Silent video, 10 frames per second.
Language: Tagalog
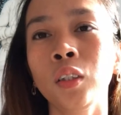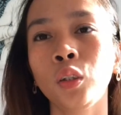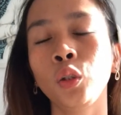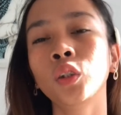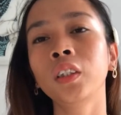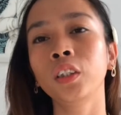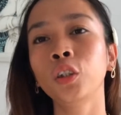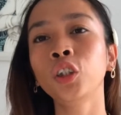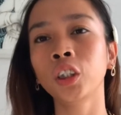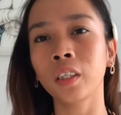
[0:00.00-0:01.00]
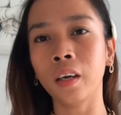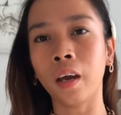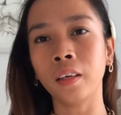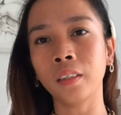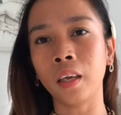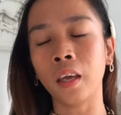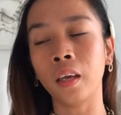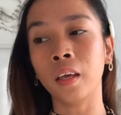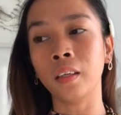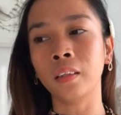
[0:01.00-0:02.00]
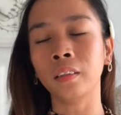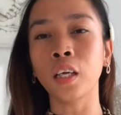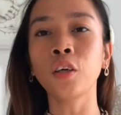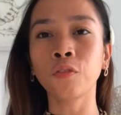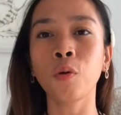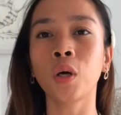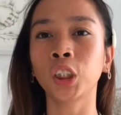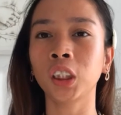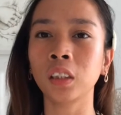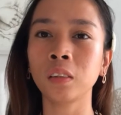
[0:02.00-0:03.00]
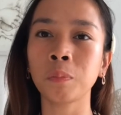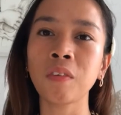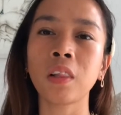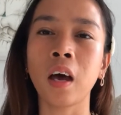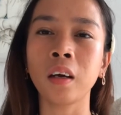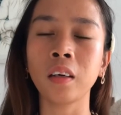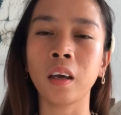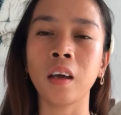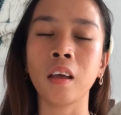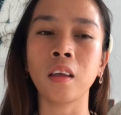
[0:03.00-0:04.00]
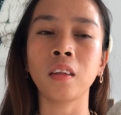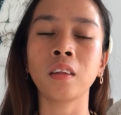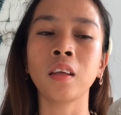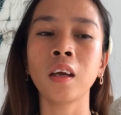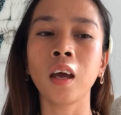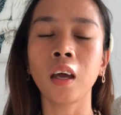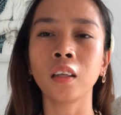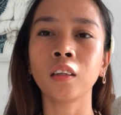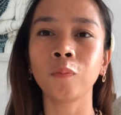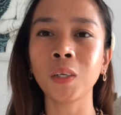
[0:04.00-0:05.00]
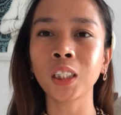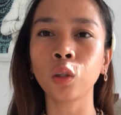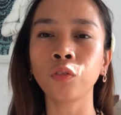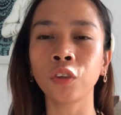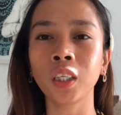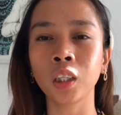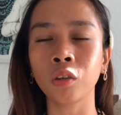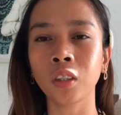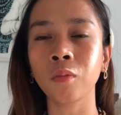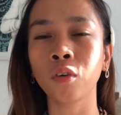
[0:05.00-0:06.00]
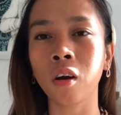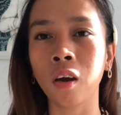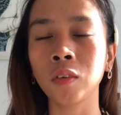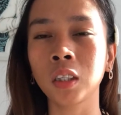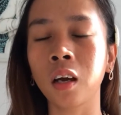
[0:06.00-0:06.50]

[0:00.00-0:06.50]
yun, yun siya guys. And, thank you for watching my vlog. And, and please don't forget to subscribe.